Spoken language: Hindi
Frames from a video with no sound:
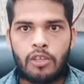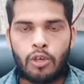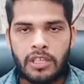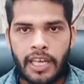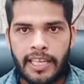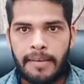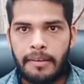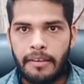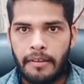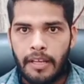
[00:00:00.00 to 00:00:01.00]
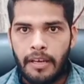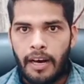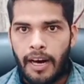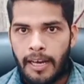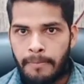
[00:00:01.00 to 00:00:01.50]
और ताकि
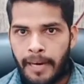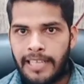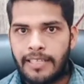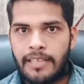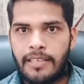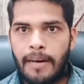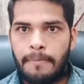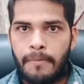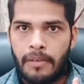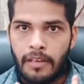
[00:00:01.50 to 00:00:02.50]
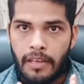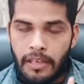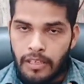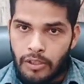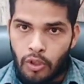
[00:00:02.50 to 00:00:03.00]
आज बाई चांस आप
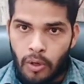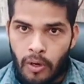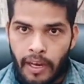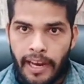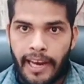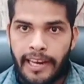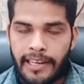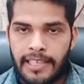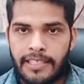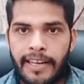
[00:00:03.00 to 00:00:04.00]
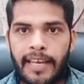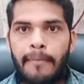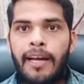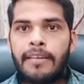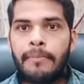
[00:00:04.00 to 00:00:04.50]
जो एंट्रेंस देने के
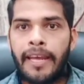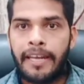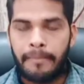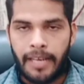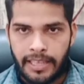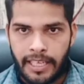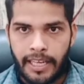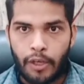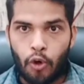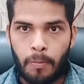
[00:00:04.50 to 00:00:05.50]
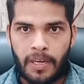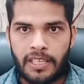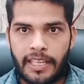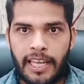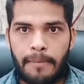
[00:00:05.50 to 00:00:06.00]
बाद मेरिट में आते हैं टॉप
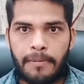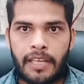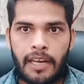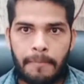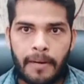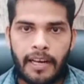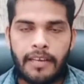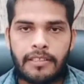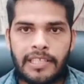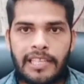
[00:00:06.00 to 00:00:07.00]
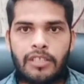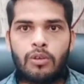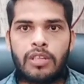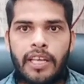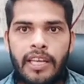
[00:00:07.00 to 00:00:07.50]
करते हैं आप या आपका सिलेक्शन
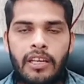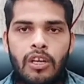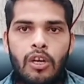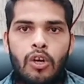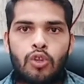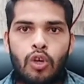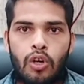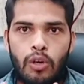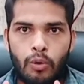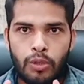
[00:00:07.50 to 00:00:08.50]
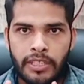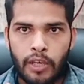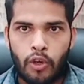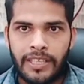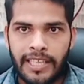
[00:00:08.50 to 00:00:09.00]
होता है तो उससे
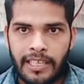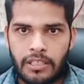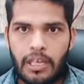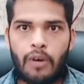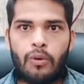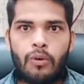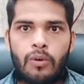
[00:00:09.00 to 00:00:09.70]
कोई दिक्कत ना हो